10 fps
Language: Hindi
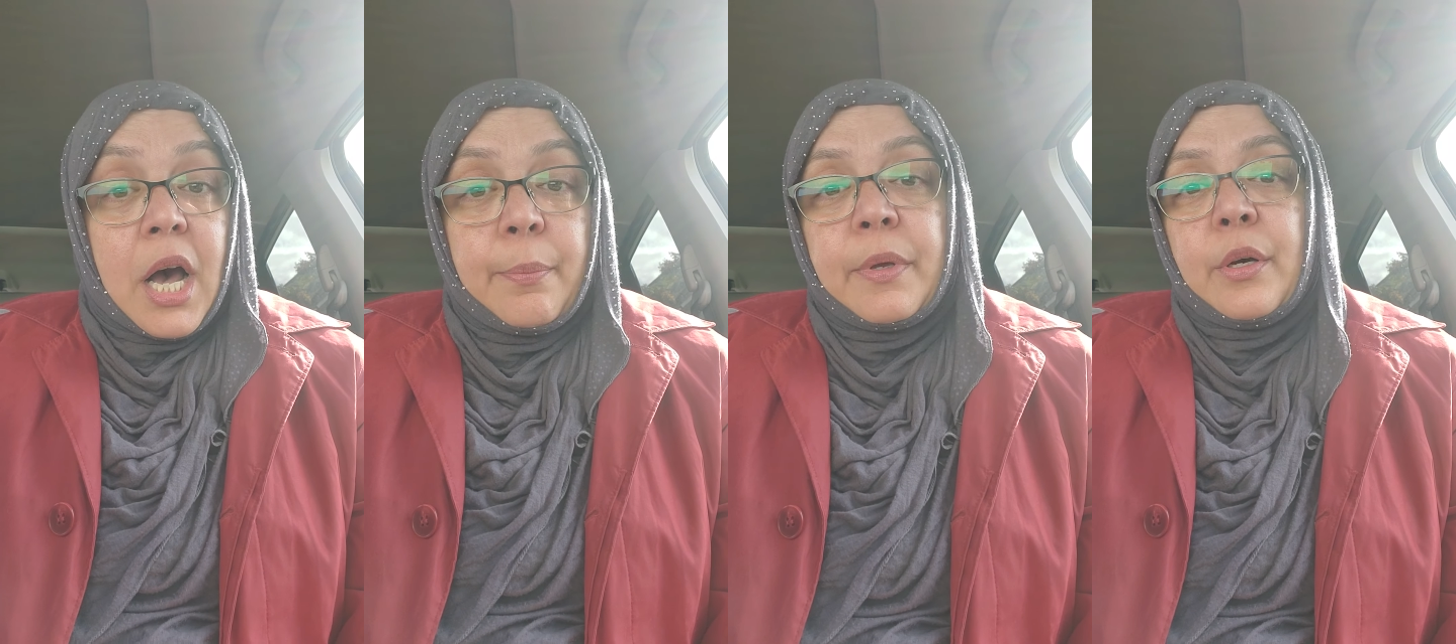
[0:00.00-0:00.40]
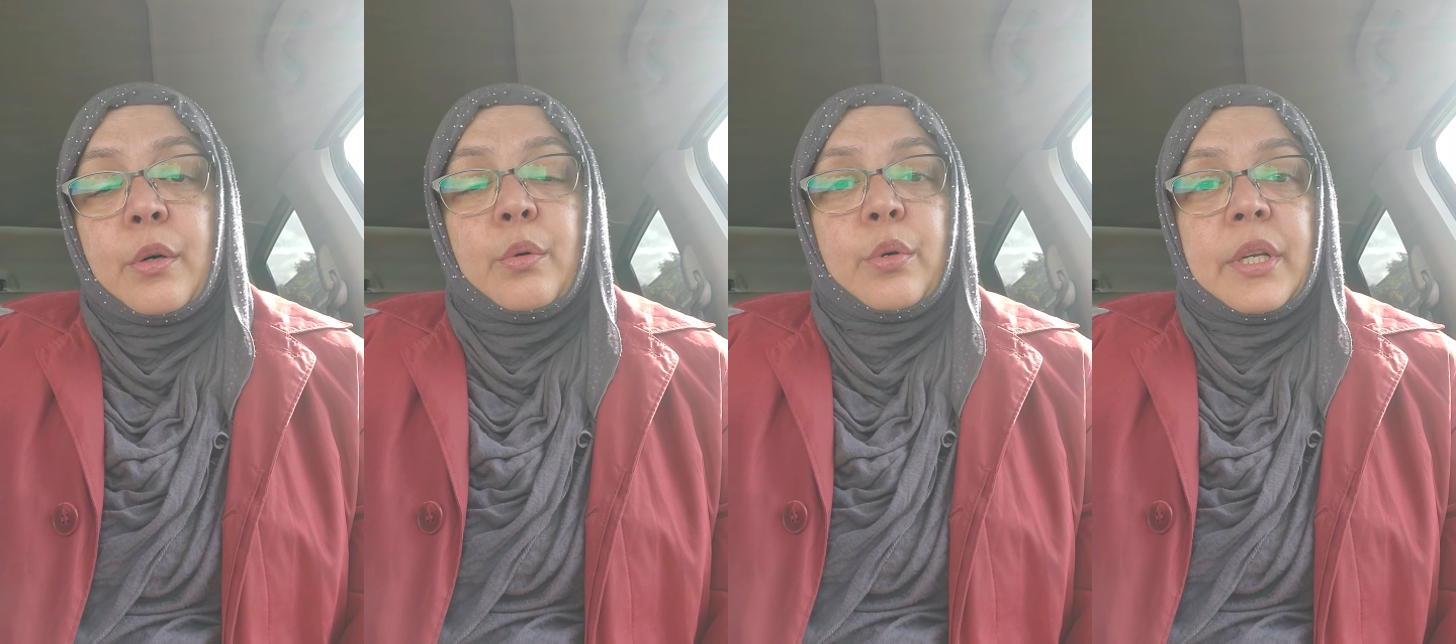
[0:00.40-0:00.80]
आपके
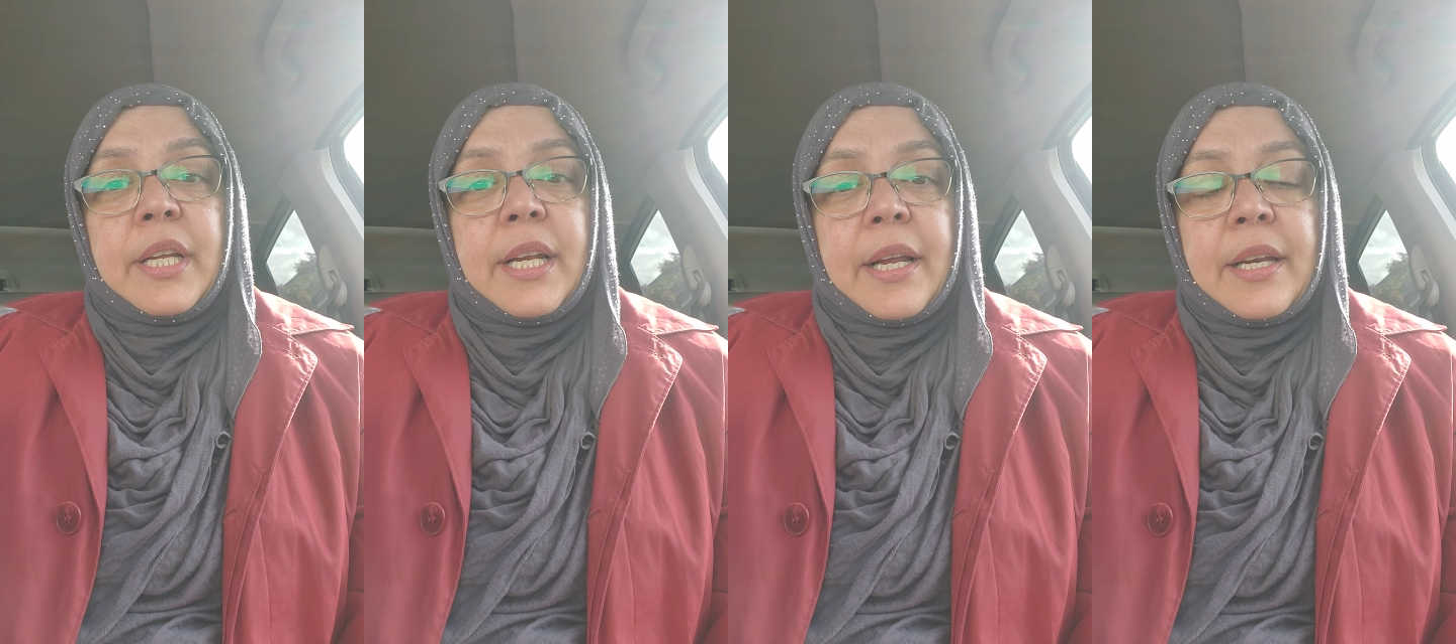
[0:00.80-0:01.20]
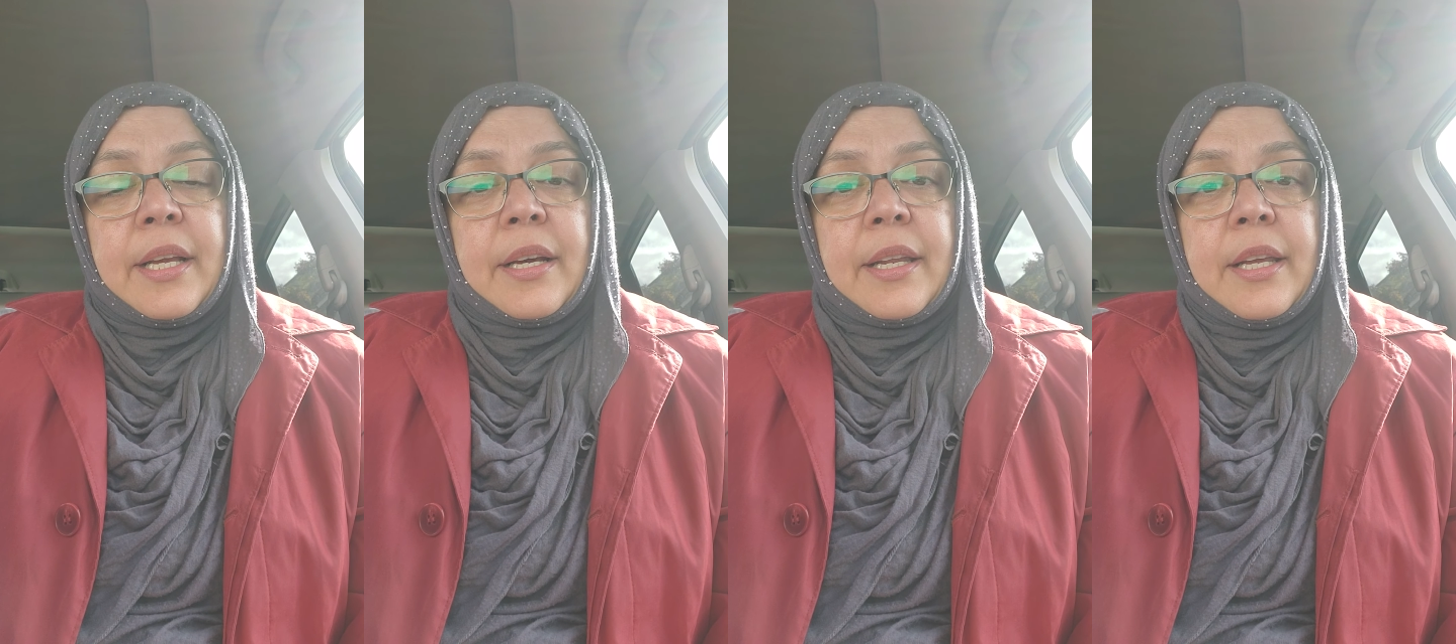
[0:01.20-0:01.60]
हकूक को निगलेक्ट नहीं
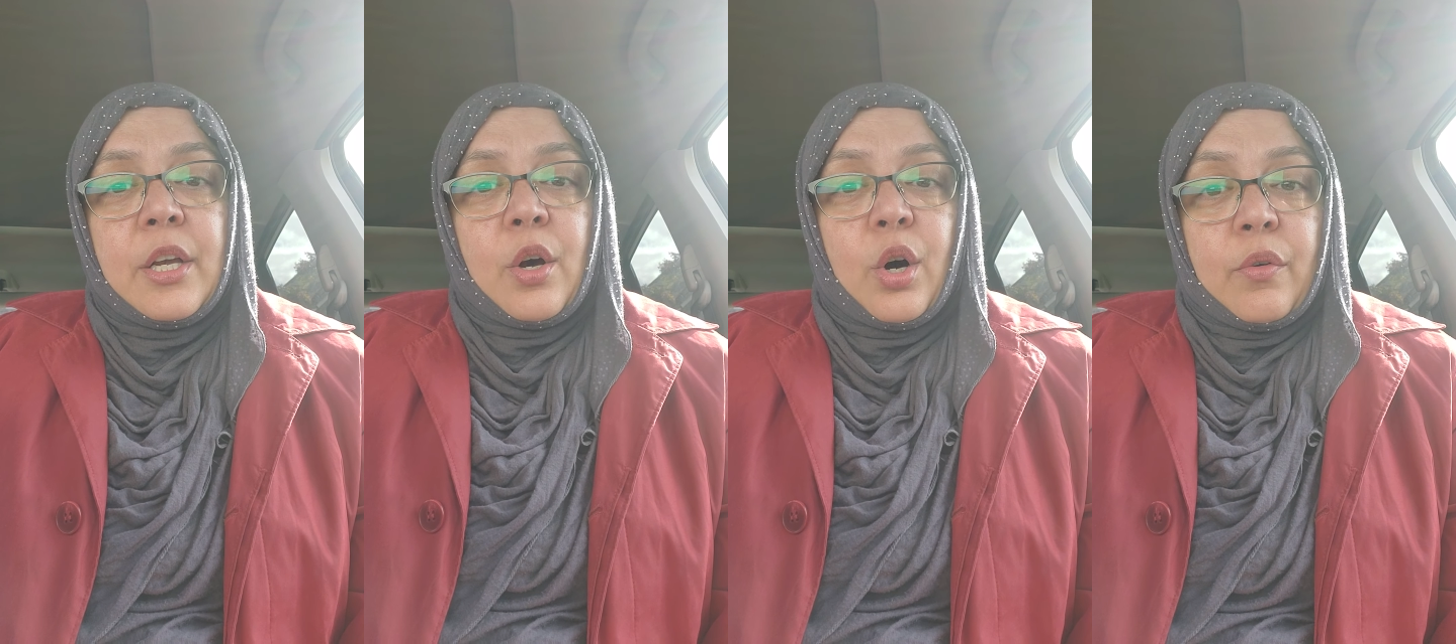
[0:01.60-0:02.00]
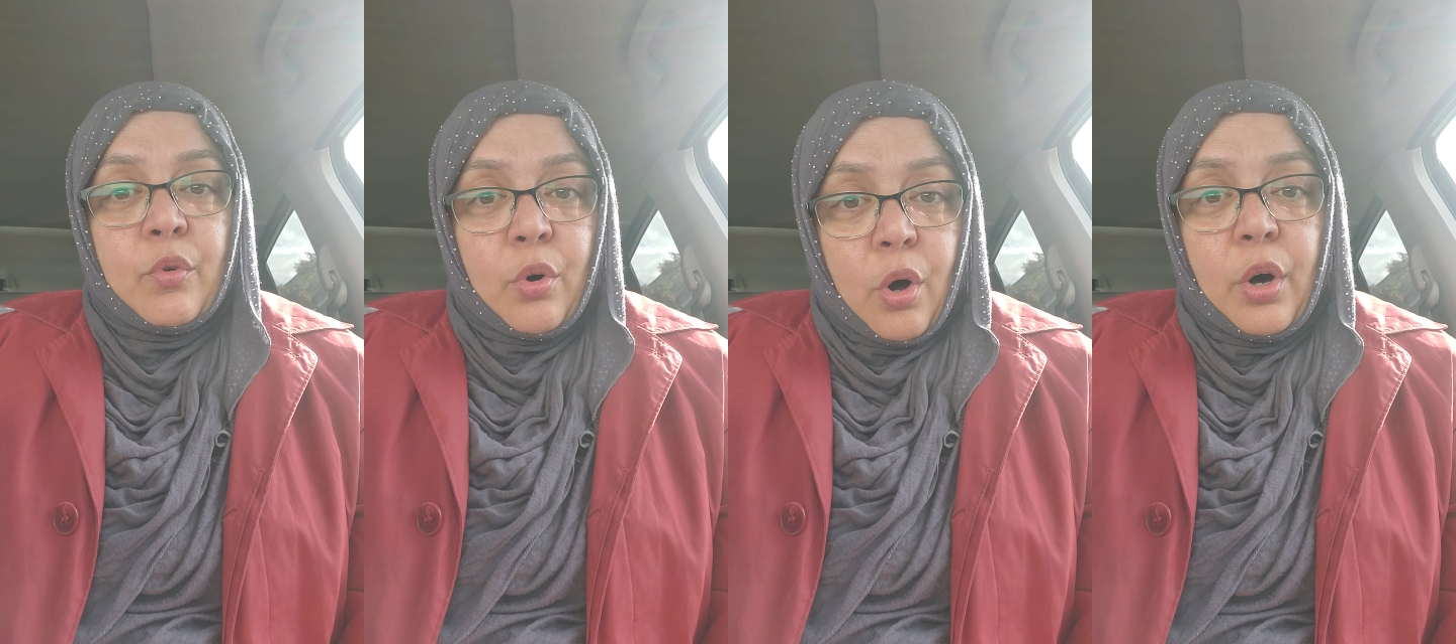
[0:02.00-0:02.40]
करी और वो